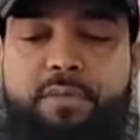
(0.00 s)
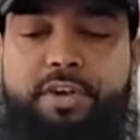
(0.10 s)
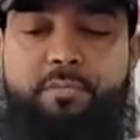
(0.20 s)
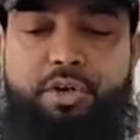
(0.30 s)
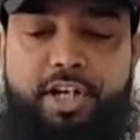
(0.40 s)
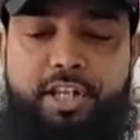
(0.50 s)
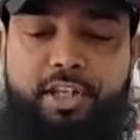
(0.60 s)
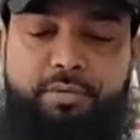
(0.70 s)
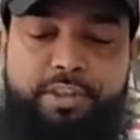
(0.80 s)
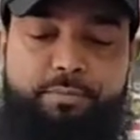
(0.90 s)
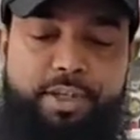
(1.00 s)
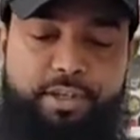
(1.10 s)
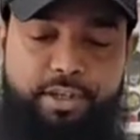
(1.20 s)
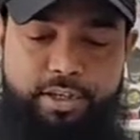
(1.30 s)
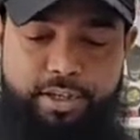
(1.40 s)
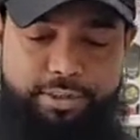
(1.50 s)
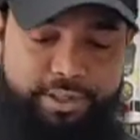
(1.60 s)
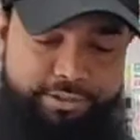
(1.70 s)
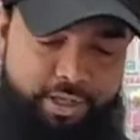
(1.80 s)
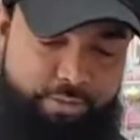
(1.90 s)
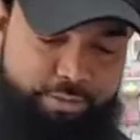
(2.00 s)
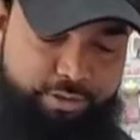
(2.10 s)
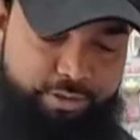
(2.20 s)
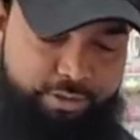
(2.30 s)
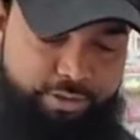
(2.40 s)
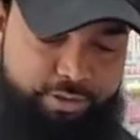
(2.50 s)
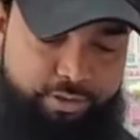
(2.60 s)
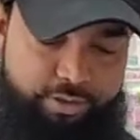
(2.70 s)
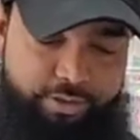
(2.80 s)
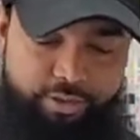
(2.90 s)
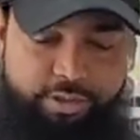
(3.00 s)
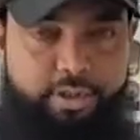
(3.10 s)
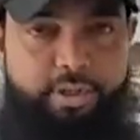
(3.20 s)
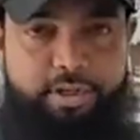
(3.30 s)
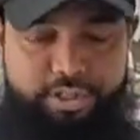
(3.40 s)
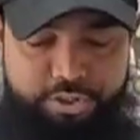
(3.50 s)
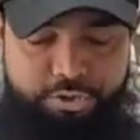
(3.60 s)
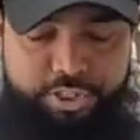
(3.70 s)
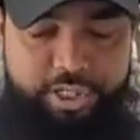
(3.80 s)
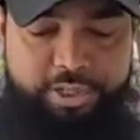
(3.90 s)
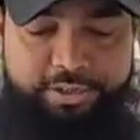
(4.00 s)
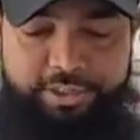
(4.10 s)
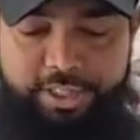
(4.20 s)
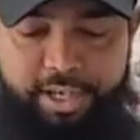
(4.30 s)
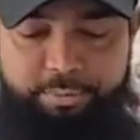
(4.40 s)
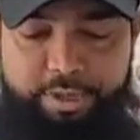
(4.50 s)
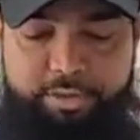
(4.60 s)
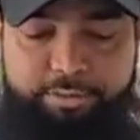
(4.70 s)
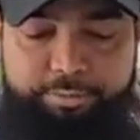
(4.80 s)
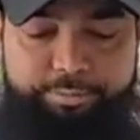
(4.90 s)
काफ़ी तो मोटर लगी हुई है इसमें इस तरह से आप डस्ट को क्लीन कर सकते हैं यहाँ पे